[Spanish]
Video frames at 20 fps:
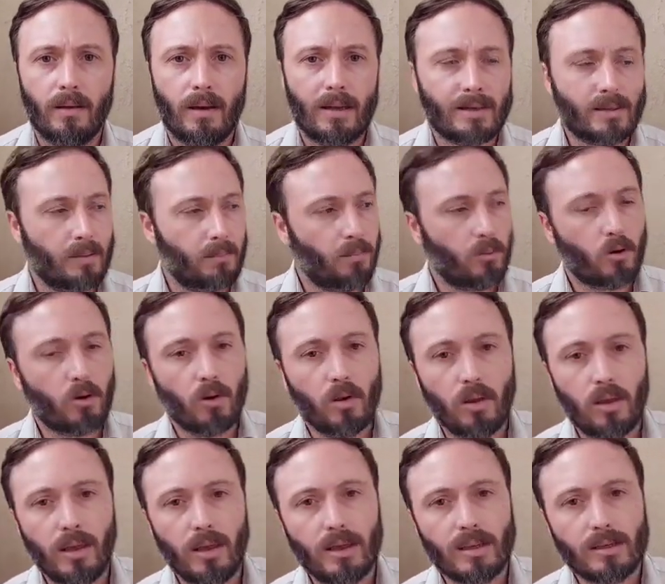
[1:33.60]
Hace
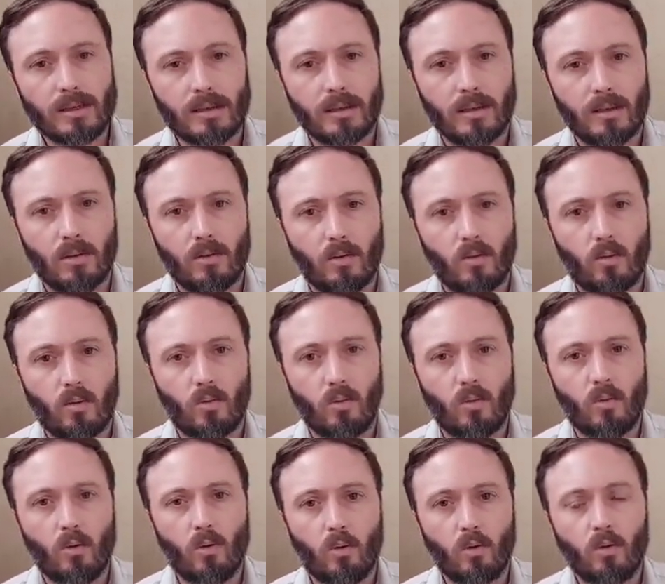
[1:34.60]
pocos días,
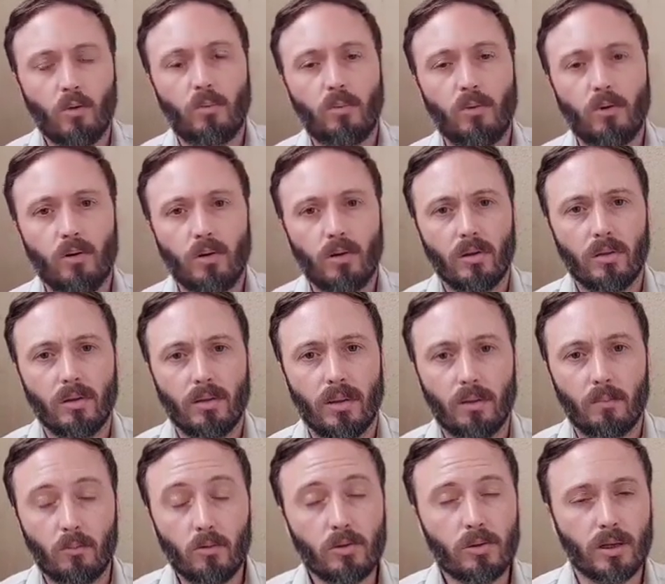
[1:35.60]
un grupo
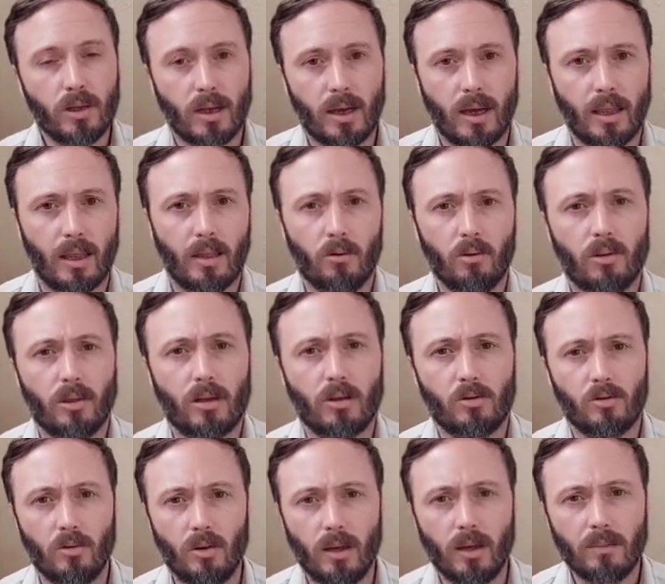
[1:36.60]
de música de
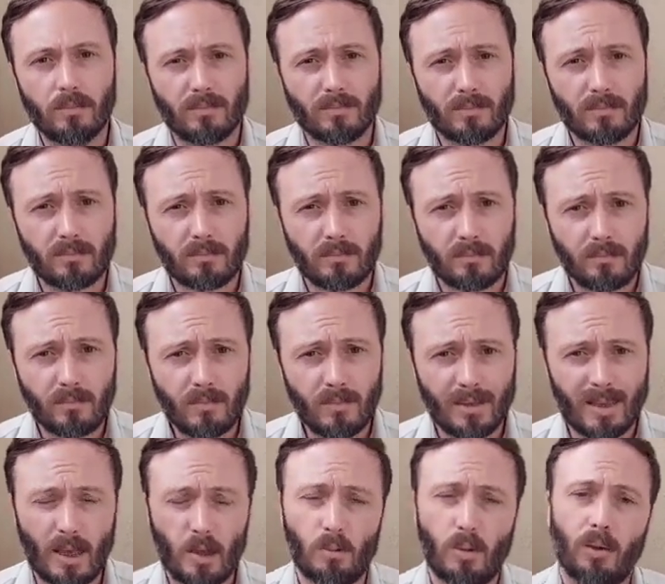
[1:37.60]
nuestra ciudad
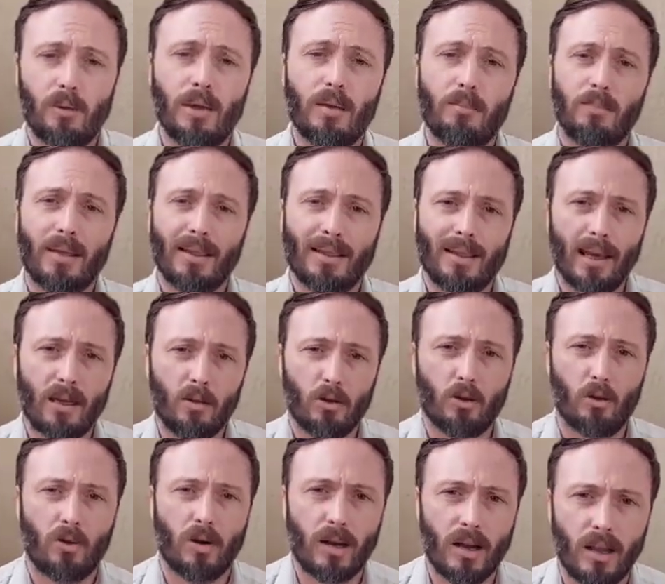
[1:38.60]
que me había invitado
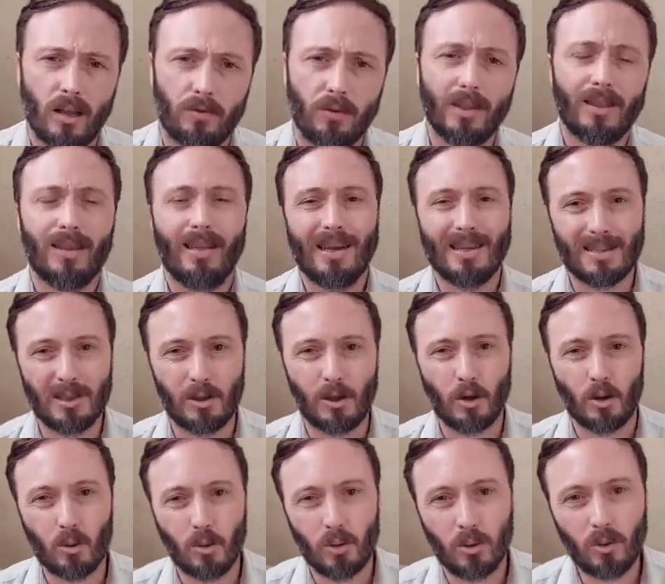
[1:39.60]
a tocar en la fiesta de la
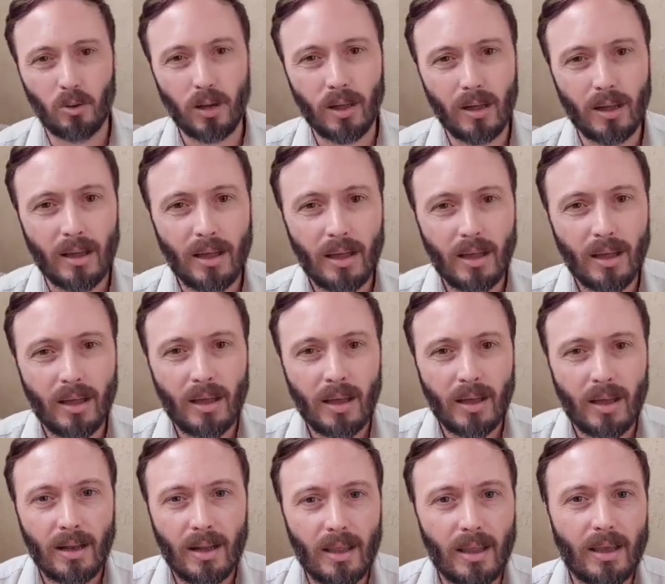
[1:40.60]
citricultura,
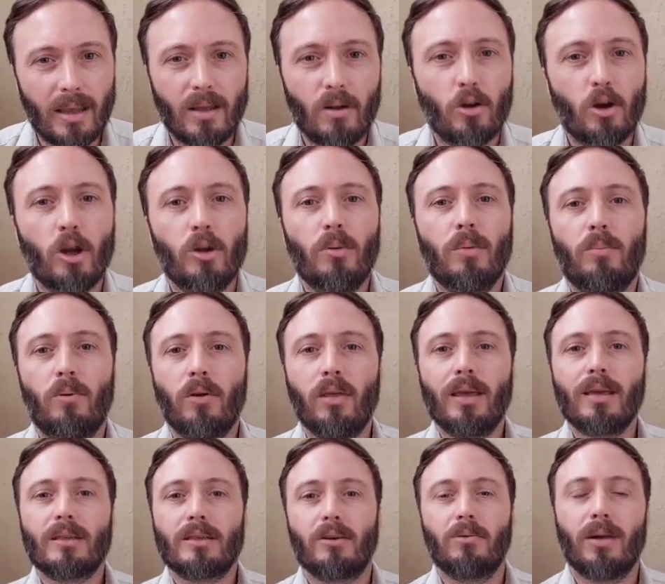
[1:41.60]
le dijeron que no me
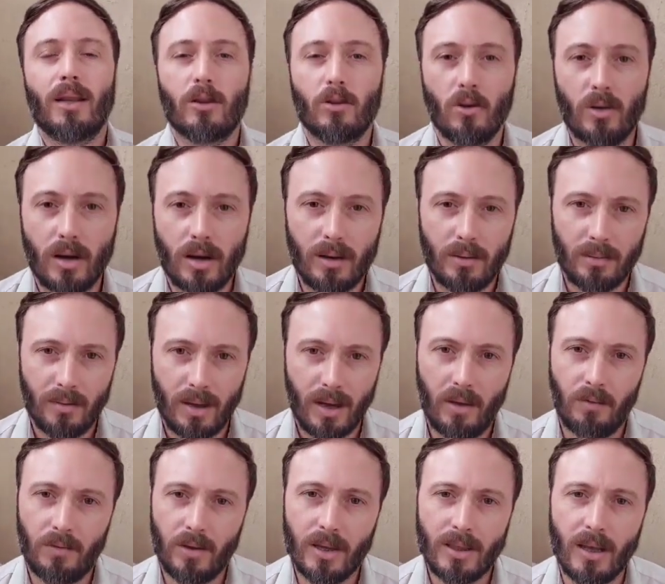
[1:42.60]
podían llevar a tocar a
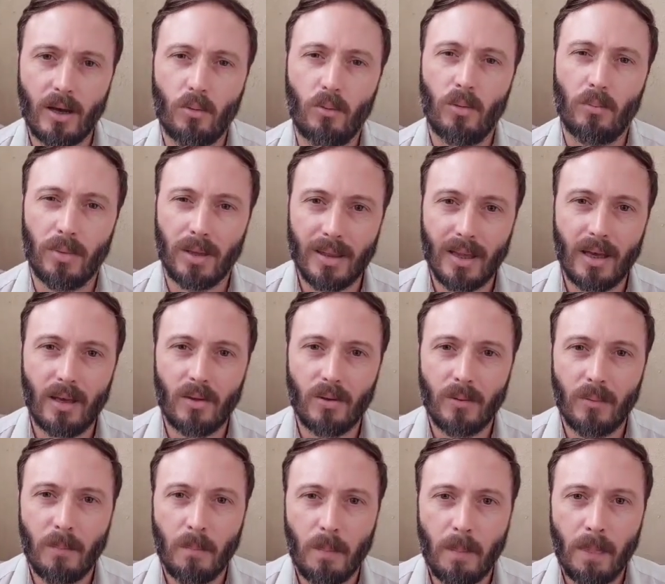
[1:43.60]
la fiesta como
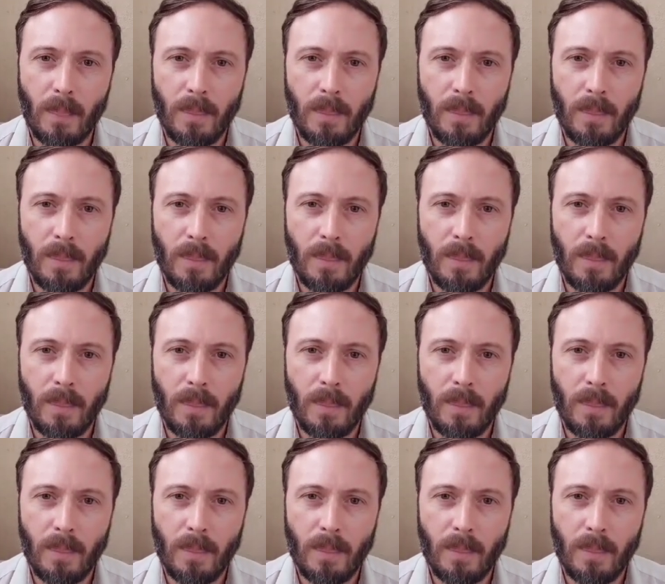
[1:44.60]
invitado.